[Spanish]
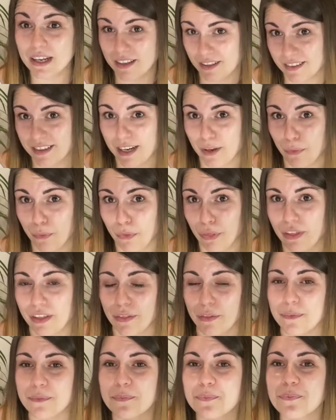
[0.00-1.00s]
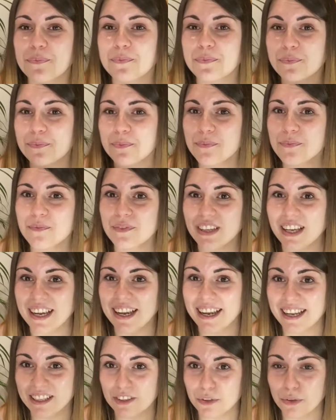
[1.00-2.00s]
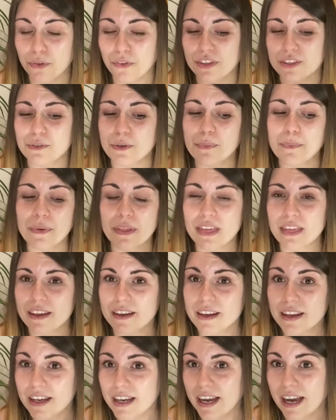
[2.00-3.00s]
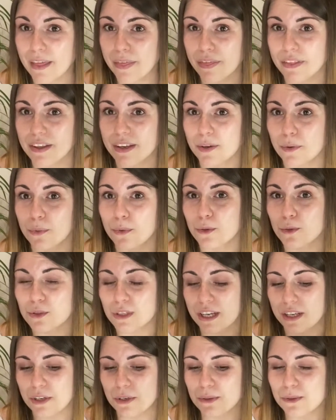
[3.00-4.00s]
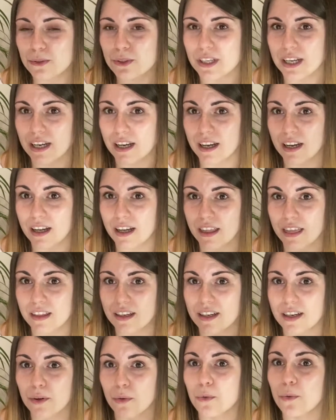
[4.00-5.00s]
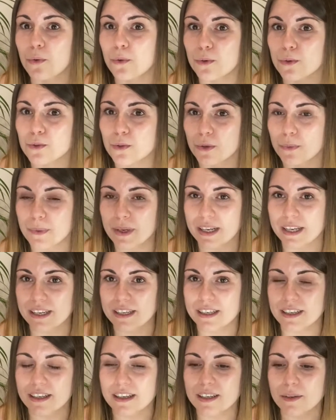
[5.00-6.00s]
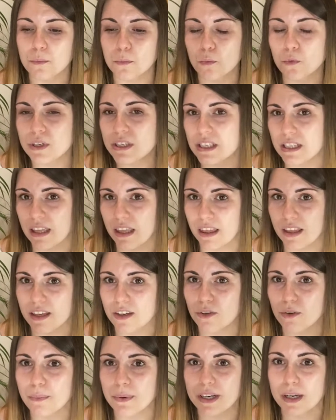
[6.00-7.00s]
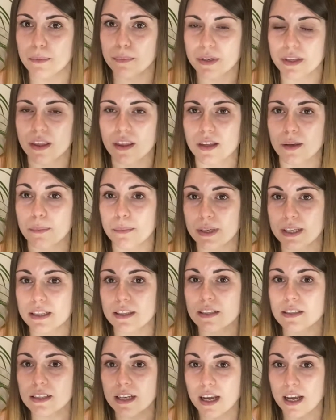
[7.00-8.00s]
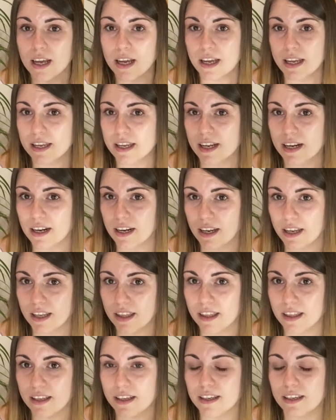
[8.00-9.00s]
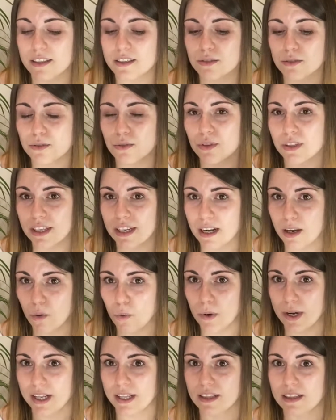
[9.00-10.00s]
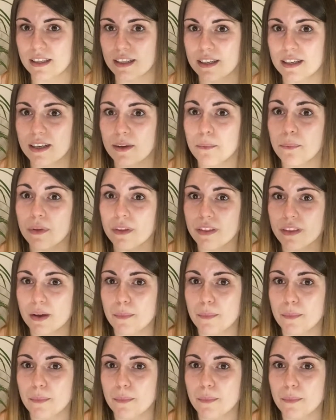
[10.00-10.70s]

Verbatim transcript: Traducido. Entonces yo empecé hace unos años a hacer algún curso de maquillaje muy sencillo para principiantes y a raíz de eso, de la cuarentena, empecé